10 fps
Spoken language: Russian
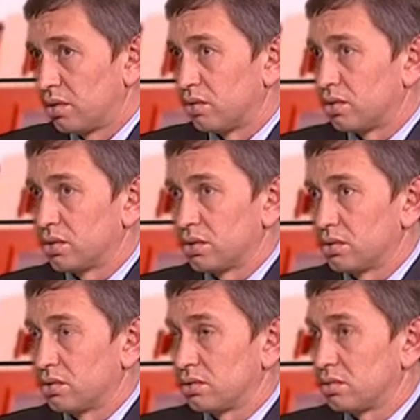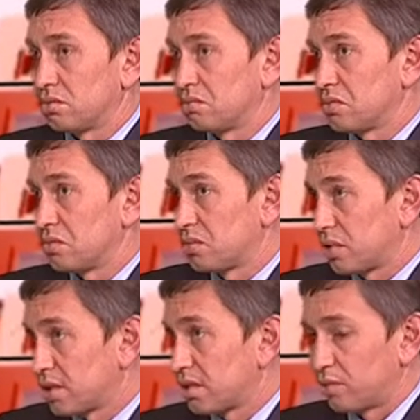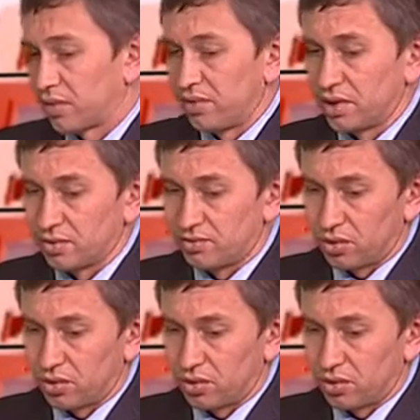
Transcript: То есть э, раз направление.